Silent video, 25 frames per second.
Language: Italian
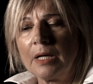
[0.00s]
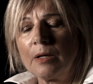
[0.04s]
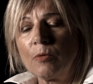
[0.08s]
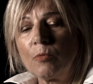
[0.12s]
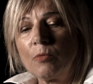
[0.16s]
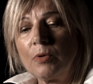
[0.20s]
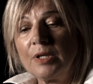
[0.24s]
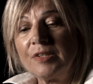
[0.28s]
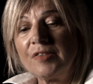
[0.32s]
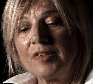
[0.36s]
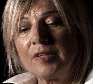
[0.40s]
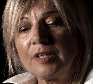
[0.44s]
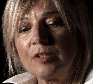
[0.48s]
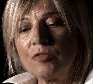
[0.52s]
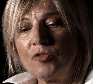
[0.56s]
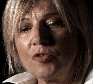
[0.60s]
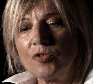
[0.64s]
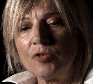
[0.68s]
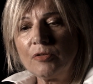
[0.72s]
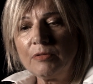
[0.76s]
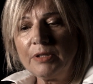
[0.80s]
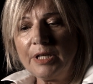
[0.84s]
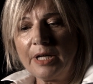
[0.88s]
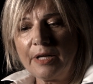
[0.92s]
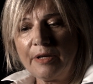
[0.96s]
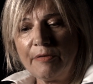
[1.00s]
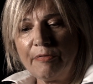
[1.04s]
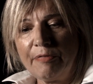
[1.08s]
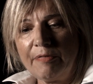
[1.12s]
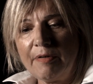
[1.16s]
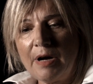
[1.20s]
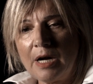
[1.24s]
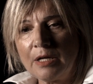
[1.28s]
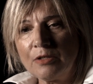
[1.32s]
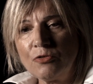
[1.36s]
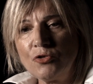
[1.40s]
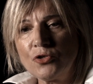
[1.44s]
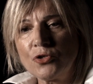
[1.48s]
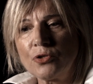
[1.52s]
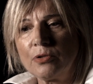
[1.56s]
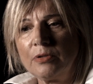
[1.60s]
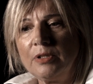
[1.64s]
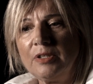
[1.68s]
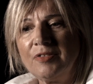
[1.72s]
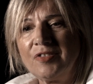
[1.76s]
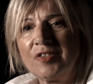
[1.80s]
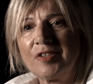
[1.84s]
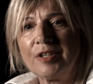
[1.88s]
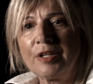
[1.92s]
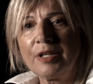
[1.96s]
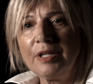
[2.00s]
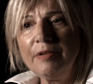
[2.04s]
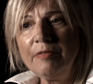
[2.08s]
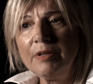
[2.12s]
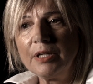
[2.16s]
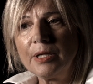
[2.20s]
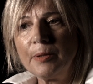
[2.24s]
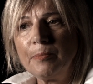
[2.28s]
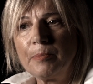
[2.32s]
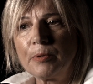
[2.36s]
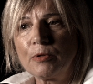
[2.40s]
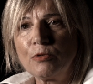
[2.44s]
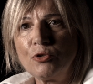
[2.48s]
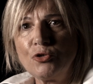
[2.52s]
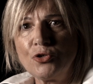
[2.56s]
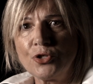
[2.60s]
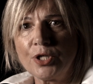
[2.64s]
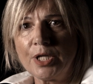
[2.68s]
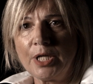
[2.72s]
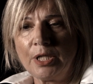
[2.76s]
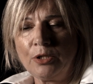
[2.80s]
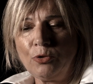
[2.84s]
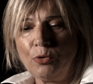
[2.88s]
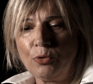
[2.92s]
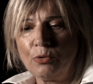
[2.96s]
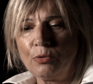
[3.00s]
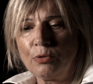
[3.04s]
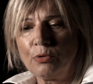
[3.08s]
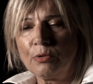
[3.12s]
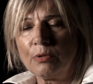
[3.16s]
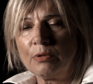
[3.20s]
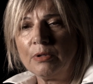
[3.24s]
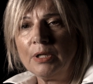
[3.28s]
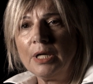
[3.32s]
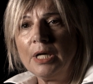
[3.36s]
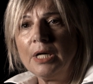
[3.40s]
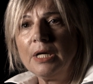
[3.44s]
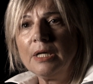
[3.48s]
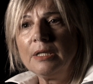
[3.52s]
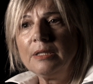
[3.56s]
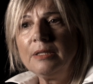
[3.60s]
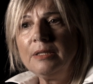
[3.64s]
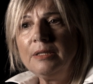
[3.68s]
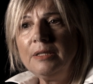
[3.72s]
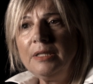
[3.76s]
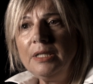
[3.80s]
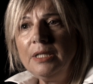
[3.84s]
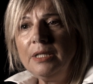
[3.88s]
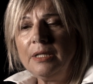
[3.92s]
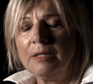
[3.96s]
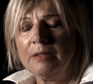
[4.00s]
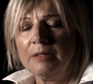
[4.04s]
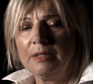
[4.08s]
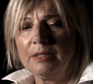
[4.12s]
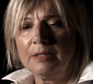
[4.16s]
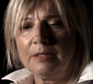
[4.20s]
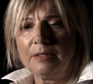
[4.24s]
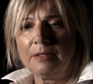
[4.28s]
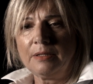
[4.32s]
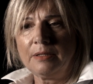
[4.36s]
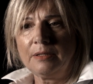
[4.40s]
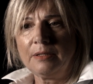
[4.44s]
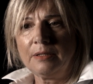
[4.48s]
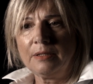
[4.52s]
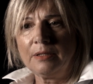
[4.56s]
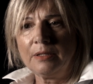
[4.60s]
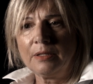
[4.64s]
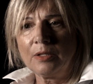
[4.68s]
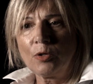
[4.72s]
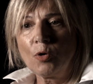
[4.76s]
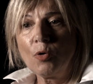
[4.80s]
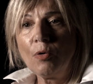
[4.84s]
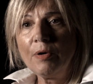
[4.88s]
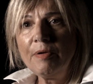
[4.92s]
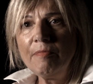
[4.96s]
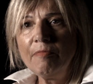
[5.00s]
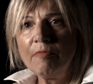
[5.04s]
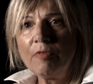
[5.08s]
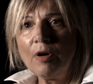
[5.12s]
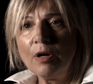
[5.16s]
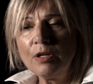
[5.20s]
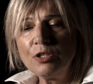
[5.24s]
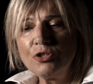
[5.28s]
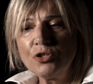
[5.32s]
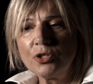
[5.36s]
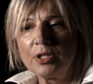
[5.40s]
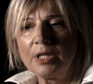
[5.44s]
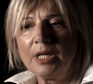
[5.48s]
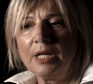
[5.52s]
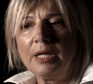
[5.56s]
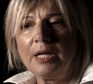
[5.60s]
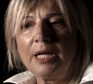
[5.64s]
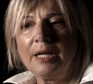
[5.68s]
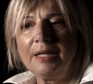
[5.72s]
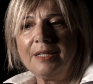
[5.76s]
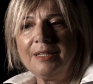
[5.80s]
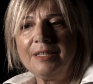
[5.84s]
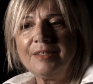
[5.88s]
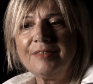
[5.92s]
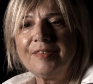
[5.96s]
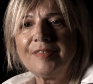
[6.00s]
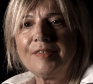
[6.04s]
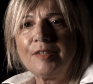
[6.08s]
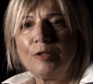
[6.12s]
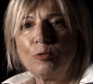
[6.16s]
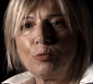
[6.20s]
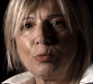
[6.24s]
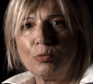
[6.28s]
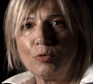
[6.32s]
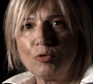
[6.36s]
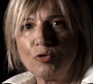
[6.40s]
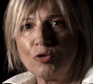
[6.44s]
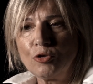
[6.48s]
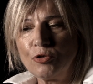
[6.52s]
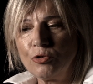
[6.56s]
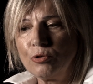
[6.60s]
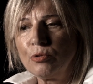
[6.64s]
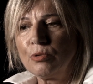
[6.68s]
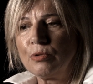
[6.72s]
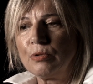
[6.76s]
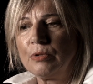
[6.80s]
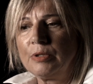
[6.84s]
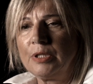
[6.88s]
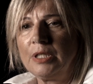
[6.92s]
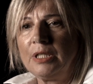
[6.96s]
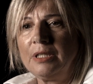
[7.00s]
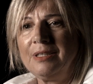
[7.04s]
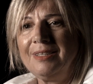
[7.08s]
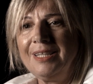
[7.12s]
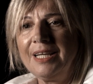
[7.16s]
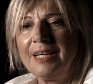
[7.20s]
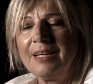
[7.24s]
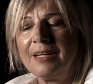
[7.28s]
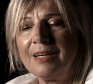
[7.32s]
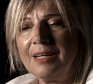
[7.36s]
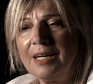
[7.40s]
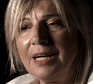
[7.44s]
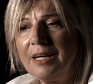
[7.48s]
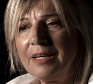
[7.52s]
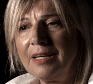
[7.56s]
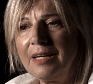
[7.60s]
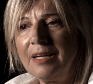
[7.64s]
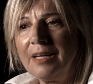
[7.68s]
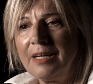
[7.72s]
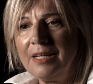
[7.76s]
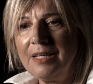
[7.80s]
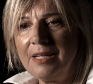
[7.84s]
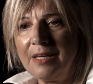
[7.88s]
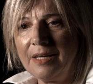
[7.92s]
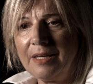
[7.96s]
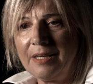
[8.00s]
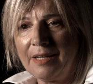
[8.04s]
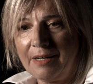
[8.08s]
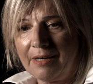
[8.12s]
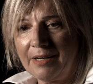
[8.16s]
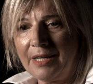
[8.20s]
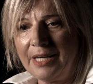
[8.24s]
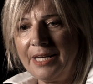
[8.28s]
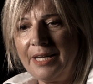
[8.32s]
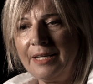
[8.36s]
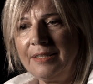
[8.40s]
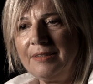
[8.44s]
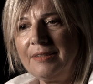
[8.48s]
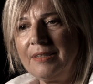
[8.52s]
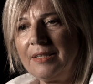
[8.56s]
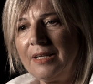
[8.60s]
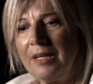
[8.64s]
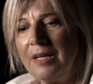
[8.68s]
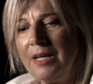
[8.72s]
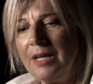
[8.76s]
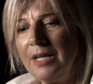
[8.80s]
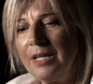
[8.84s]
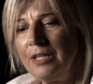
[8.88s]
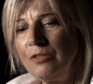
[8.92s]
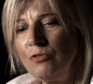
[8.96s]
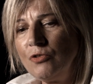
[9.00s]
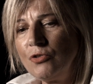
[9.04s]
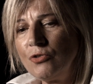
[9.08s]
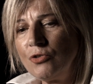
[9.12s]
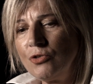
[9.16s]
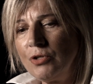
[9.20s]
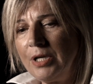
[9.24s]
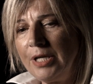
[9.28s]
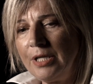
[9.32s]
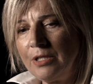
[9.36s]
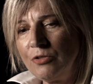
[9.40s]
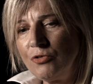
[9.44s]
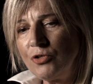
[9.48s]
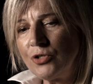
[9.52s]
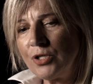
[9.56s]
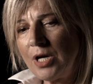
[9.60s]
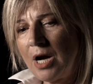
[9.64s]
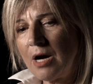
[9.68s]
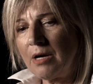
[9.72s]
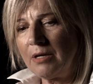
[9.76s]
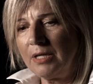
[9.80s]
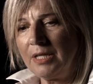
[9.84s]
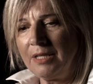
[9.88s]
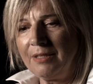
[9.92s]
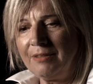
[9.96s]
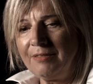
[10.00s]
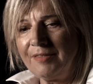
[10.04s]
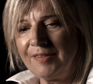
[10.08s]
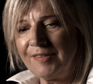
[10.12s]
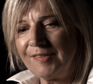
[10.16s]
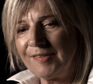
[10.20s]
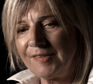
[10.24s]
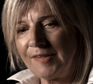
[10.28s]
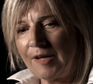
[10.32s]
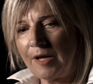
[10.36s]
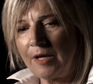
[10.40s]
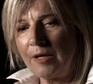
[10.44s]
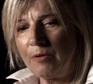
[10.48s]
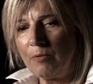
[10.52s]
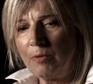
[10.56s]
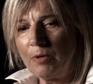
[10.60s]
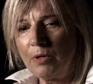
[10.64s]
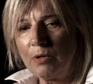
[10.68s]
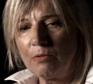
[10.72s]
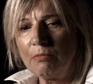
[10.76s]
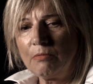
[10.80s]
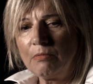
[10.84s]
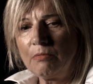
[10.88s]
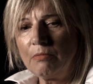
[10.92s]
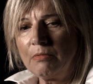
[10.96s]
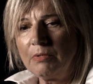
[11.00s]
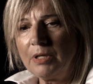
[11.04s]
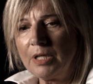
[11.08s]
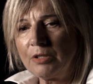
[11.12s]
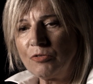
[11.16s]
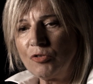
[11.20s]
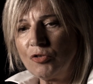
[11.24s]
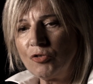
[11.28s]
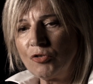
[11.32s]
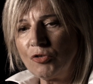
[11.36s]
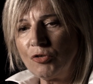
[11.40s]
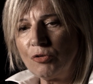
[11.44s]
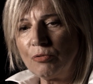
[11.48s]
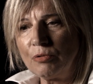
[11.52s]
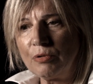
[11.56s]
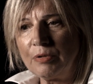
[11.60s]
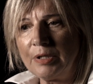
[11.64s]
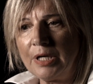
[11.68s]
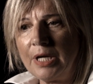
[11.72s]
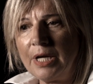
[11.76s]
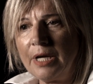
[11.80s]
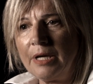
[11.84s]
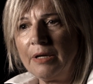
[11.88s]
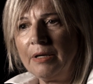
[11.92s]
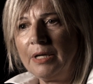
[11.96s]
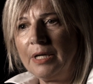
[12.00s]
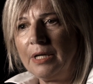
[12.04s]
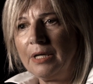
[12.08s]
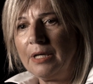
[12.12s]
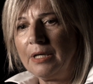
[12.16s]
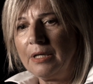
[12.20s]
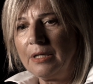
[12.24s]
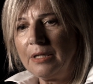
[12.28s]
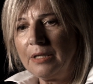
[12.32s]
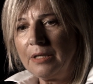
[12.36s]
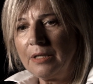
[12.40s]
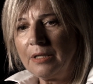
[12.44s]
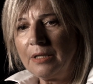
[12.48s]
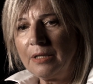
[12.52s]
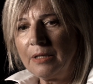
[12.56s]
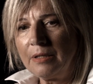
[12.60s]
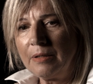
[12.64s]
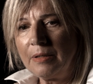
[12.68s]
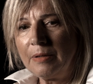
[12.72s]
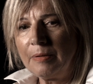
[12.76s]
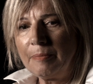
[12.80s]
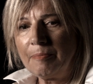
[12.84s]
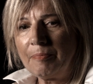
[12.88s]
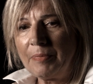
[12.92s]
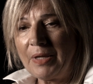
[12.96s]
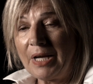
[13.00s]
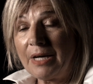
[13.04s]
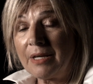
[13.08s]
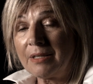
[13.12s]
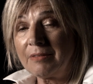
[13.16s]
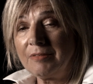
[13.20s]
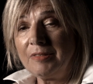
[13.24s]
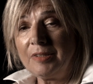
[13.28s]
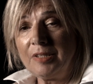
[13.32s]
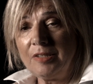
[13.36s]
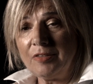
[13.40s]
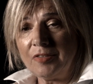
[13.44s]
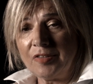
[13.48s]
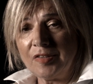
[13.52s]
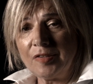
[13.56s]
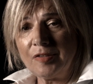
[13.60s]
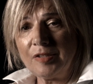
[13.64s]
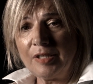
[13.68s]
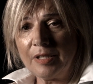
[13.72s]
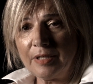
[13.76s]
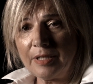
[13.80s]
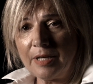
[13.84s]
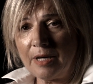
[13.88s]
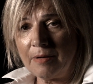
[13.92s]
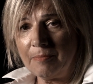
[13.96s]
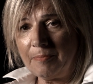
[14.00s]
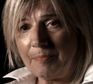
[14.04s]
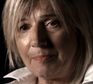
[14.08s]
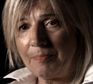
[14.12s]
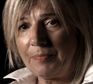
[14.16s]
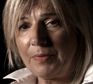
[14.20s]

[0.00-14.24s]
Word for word: questa azione che faccio di scrivere progetto, di eh, coinvolgere le istituzioni, di creare rete è, è già in sé un'azione eh, artistica,